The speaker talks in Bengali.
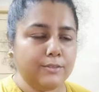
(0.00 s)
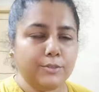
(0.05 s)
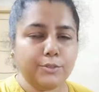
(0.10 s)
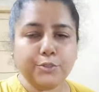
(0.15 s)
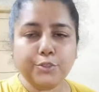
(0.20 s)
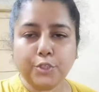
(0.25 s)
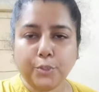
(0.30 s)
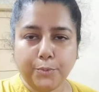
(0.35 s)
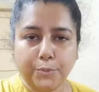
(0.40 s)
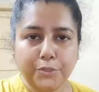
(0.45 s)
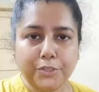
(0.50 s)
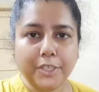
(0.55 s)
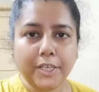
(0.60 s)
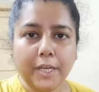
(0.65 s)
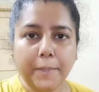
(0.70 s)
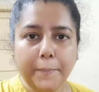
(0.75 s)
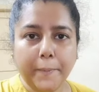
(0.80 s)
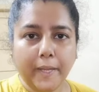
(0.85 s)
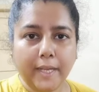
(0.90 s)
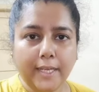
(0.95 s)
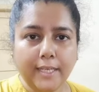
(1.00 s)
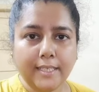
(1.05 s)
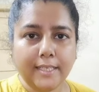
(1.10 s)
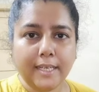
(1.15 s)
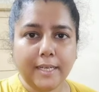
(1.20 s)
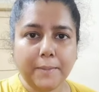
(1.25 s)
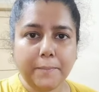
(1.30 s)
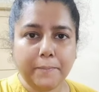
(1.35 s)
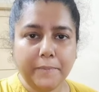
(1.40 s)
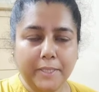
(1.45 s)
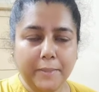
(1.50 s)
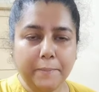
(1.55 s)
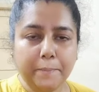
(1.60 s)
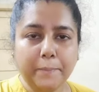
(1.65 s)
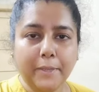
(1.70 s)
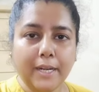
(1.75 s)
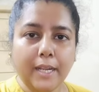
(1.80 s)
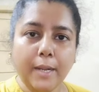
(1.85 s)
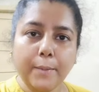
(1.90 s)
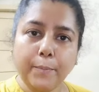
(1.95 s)
তো সবুজ রঙের পাখিটার ডিম
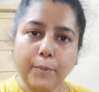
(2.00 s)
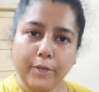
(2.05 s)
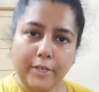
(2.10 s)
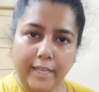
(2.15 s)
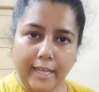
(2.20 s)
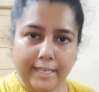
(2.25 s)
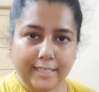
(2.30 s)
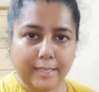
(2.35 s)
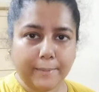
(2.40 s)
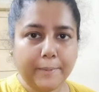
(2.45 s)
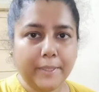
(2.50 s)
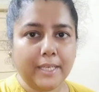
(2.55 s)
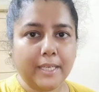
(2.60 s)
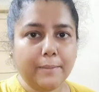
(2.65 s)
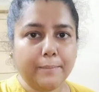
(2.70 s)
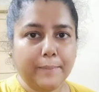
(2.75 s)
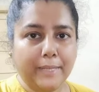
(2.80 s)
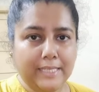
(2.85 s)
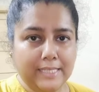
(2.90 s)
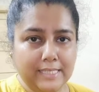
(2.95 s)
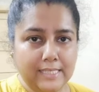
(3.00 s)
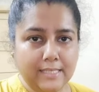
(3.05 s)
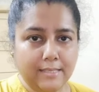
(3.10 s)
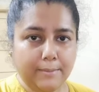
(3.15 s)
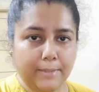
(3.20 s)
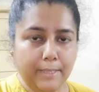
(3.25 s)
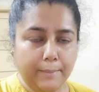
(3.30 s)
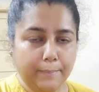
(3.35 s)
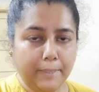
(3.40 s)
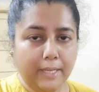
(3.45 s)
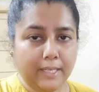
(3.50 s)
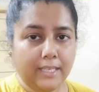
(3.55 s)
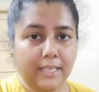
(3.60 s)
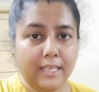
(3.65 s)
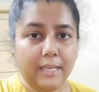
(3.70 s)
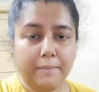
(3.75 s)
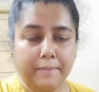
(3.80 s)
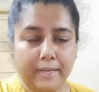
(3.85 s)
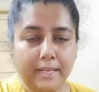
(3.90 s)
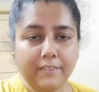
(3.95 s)
পাড়ার পরই একটা পাখি মানে
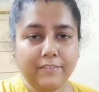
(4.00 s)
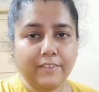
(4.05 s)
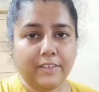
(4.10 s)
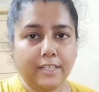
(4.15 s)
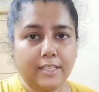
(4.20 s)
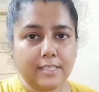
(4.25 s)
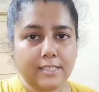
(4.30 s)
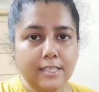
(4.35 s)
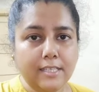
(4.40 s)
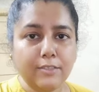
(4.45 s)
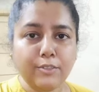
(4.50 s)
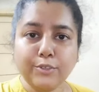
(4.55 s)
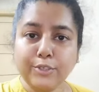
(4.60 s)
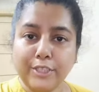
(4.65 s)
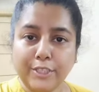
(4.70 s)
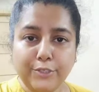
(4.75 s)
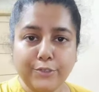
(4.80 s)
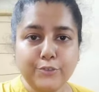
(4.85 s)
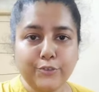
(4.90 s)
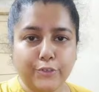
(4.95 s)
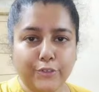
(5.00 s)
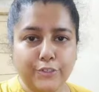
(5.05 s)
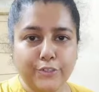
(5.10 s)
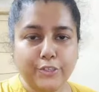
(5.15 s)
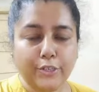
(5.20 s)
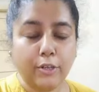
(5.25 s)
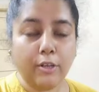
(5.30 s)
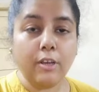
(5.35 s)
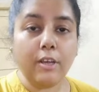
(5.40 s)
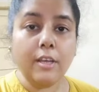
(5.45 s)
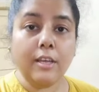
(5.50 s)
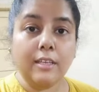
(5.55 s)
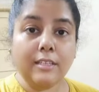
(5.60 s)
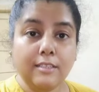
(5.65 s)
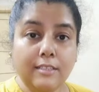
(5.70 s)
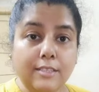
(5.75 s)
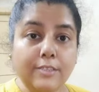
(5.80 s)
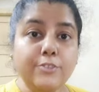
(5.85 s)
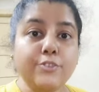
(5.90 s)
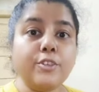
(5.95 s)
পাখিকে মেরে ফেলেছে তো তিনজন ছিল
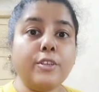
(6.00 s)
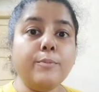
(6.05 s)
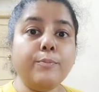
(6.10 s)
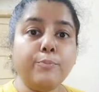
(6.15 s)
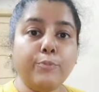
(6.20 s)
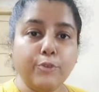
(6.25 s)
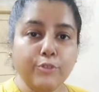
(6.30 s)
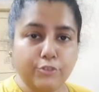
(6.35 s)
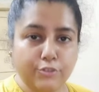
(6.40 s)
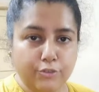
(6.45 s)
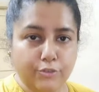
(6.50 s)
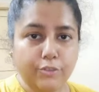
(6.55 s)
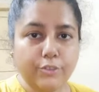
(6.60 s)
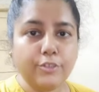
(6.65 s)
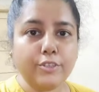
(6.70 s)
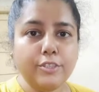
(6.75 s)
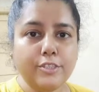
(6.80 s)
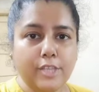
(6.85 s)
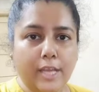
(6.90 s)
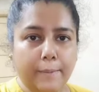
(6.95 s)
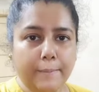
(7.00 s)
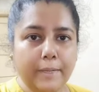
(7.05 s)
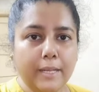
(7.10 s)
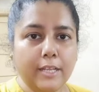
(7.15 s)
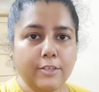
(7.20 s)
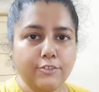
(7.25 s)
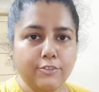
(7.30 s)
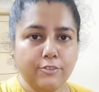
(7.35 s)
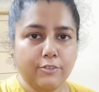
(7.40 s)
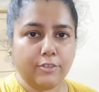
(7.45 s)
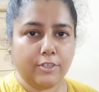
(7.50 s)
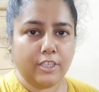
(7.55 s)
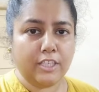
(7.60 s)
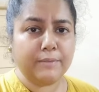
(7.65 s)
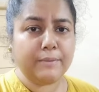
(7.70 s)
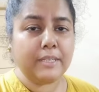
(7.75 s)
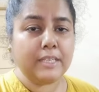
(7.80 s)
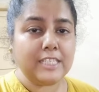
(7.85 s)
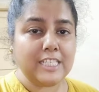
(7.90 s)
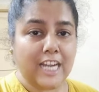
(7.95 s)
তিনজন প্রচন্ড ঝামেলা শুরু করে
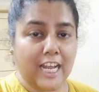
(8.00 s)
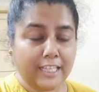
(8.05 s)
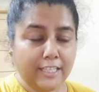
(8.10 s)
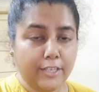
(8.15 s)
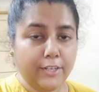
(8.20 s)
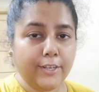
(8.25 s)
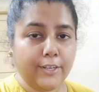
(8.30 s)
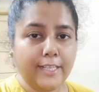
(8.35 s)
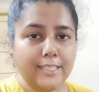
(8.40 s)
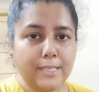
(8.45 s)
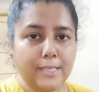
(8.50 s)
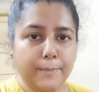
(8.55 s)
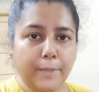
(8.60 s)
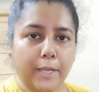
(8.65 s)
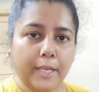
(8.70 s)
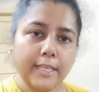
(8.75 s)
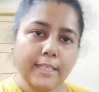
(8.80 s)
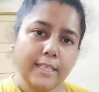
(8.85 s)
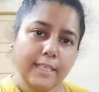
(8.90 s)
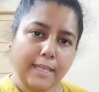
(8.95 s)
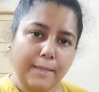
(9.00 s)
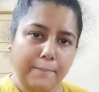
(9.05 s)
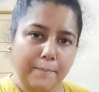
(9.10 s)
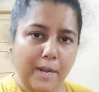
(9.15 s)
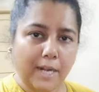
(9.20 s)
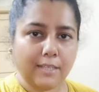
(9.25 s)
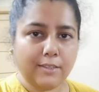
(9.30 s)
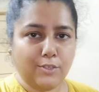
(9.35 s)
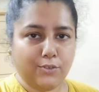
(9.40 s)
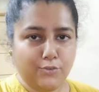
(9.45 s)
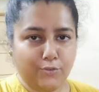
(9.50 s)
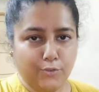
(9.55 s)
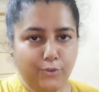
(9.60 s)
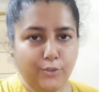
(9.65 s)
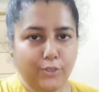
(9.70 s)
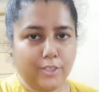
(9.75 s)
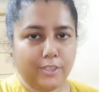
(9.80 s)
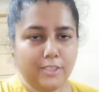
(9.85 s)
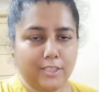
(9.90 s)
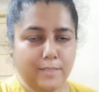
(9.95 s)
দেবে সাদা রঙের যে পাখিটাকে মারতে শুরু
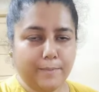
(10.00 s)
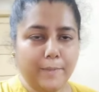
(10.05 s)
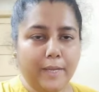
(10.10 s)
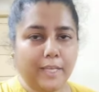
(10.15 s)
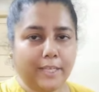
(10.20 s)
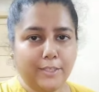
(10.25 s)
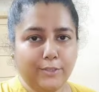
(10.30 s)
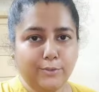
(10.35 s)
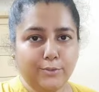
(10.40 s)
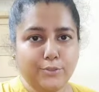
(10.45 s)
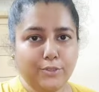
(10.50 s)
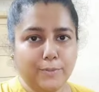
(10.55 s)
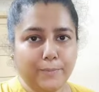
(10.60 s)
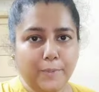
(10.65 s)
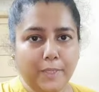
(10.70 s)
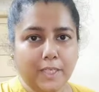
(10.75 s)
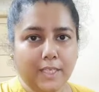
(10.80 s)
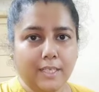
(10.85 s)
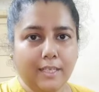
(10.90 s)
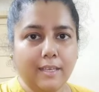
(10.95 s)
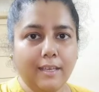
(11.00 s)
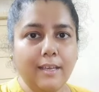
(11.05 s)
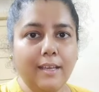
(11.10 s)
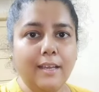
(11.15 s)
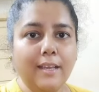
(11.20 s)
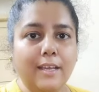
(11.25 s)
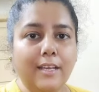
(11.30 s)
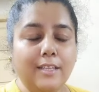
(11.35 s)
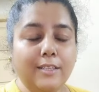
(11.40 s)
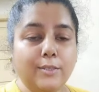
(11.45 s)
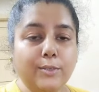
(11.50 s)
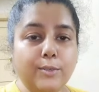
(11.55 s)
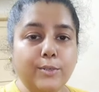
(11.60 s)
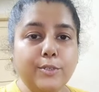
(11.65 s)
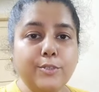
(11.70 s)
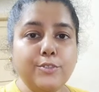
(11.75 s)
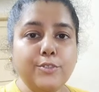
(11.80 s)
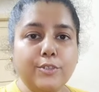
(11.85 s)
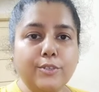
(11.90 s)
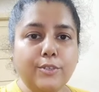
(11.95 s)
করে দিয়েছে বাকি দুজন পাখি তো
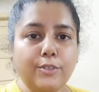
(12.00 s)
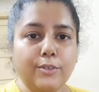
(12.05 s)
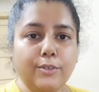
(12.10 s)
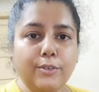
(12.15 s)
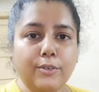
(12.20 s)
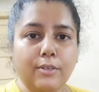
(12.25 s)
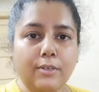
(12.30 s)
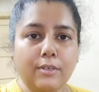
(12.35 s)
ওর জন্য